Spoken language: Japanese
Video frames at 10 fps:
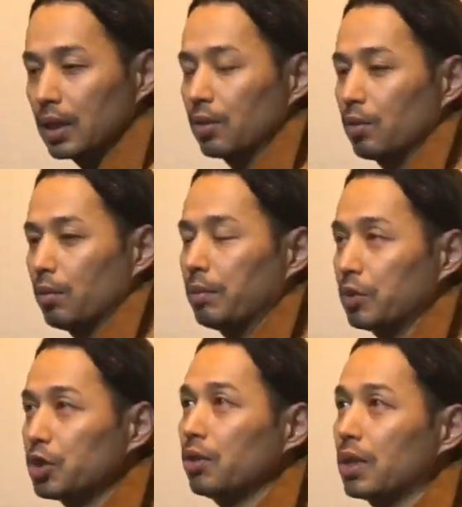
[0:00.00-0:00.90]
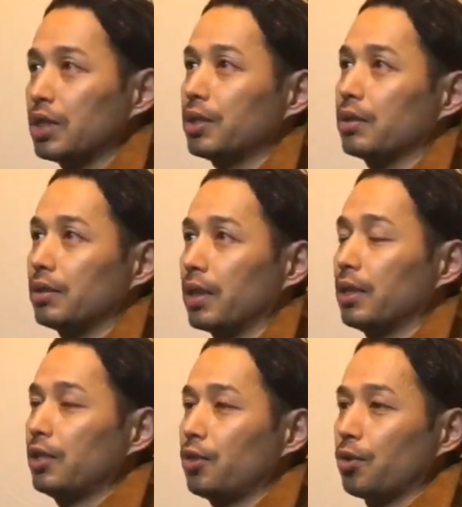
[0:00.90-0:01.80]
あの、まあ、もちろんカジュアルで
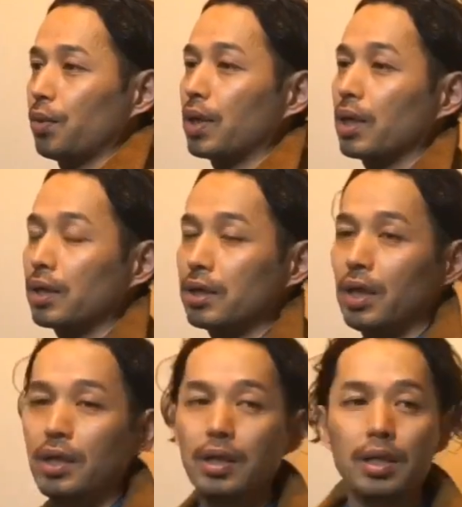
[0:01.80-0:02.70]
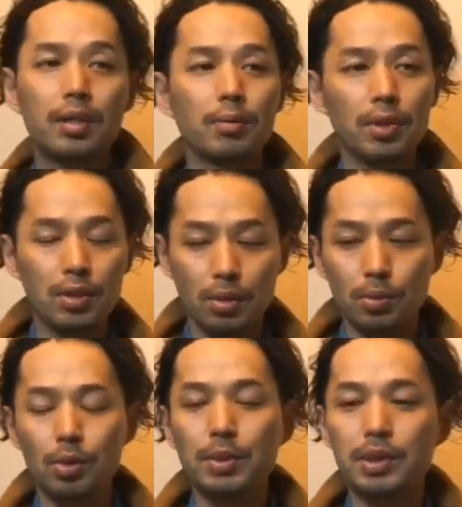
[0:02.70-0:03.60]
ニットの上から着ていただいてもいいとは
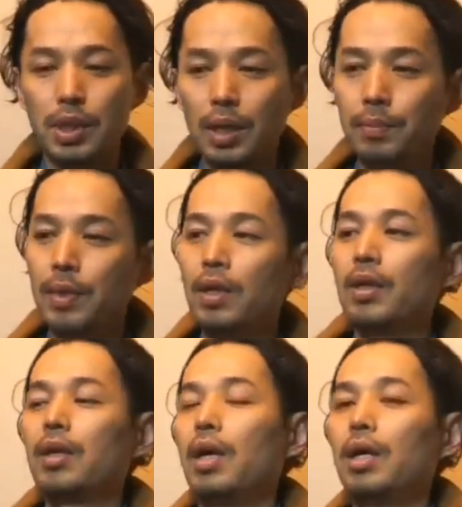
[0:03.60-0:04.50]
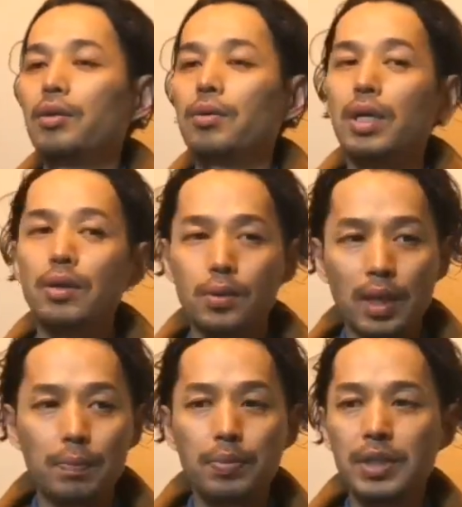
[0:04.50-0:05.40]
思いますが、あの結構
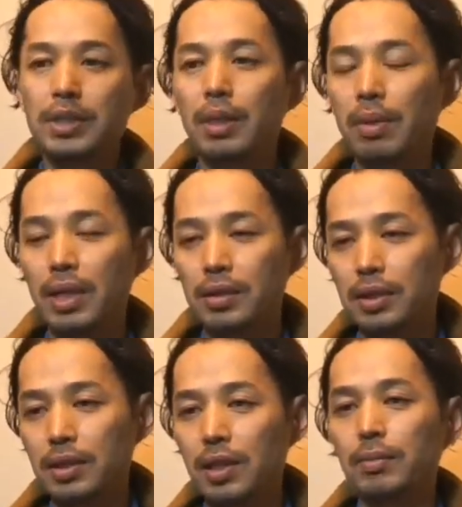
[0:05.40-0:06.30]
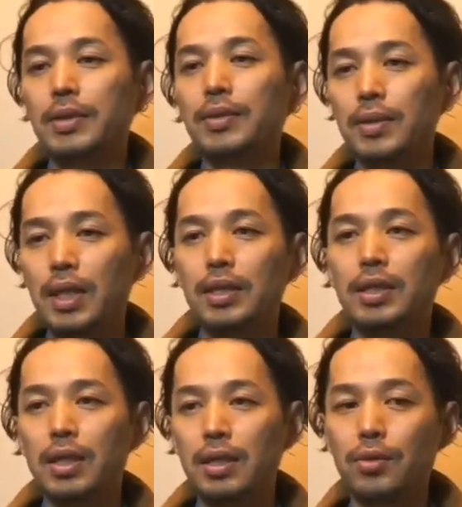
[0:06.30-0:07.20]
たっぷりしたバランスになりますので、
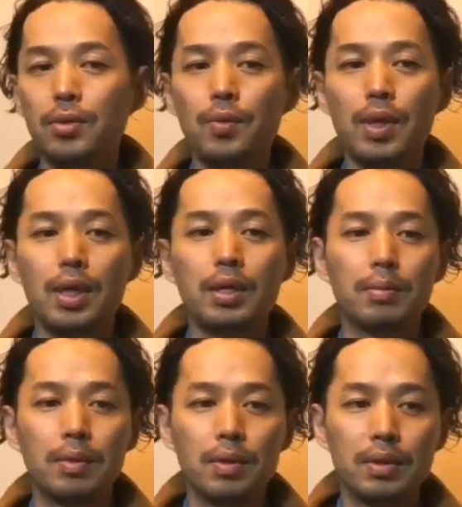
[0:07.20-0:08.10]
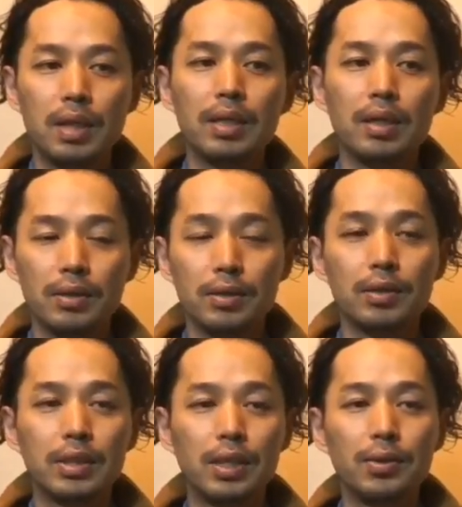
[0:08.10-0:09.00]
ジャトの上からでも難なく
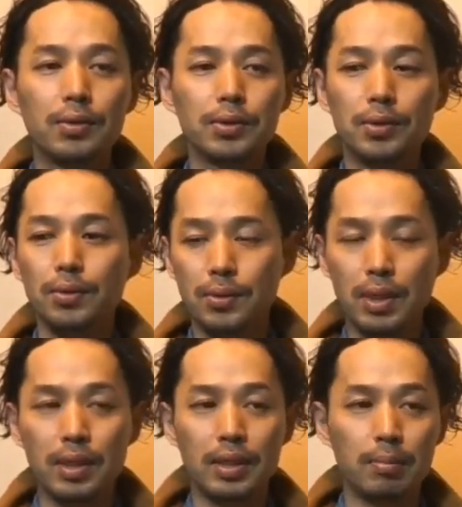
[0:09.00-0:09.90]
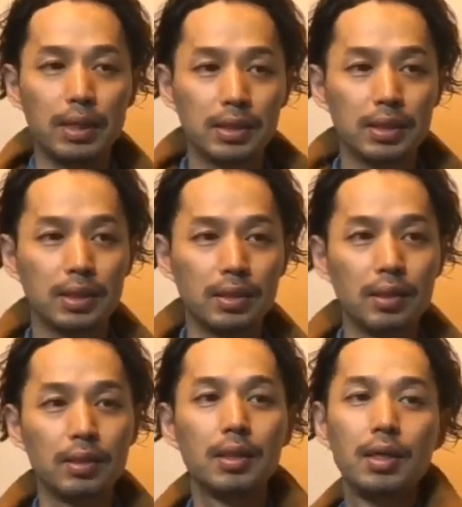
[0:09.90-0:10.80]
着用することができます。
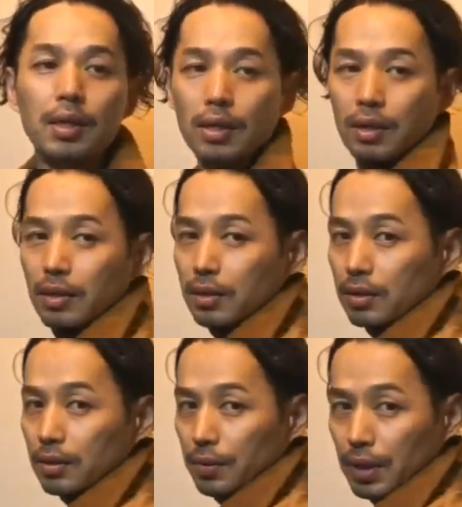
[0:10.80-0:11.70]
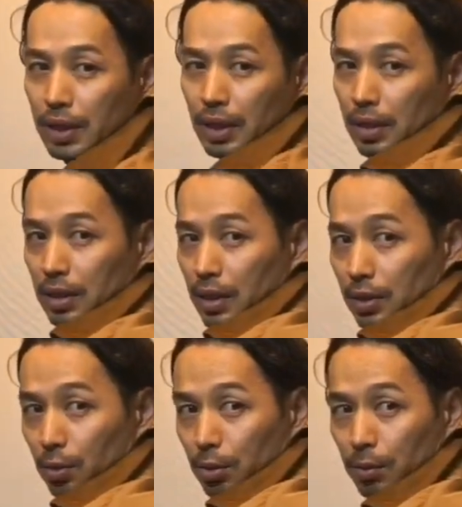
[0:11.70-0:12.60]
雰囲気
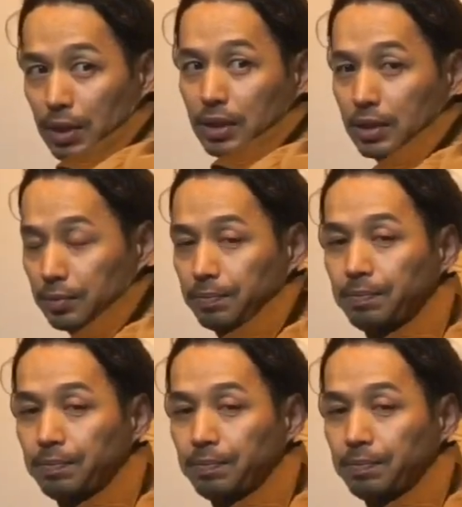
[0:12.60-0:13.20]
いいと思います。